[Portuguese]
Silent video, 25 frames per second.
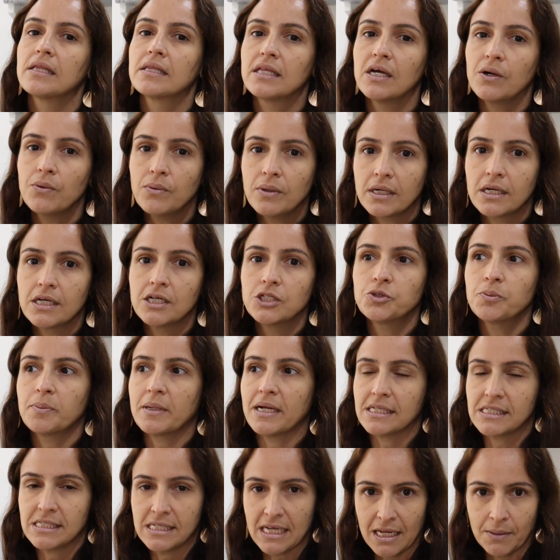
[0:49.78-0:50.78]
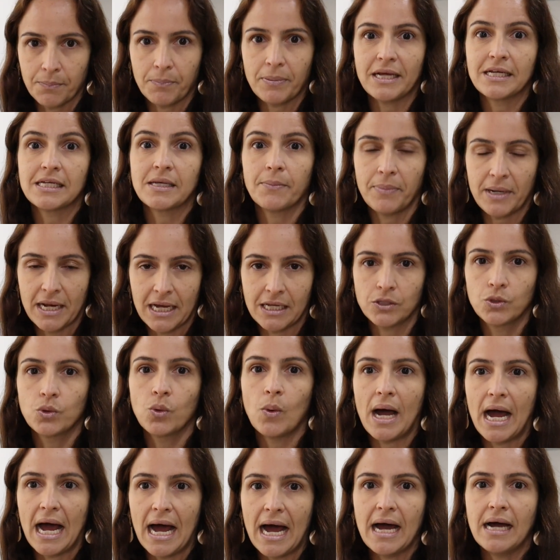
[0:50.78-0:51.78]
tão grande para
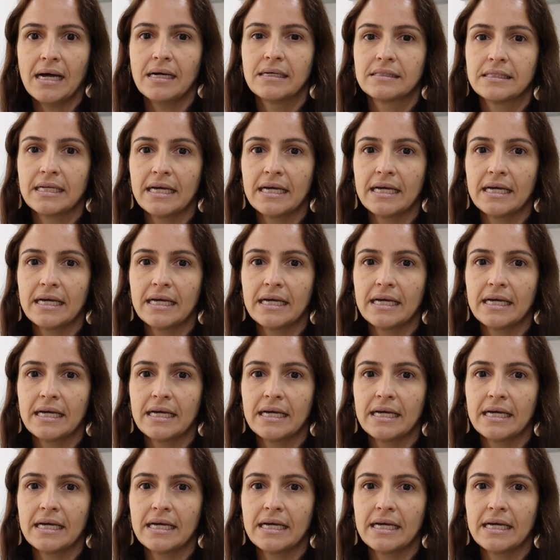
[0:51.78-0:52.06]
atuar.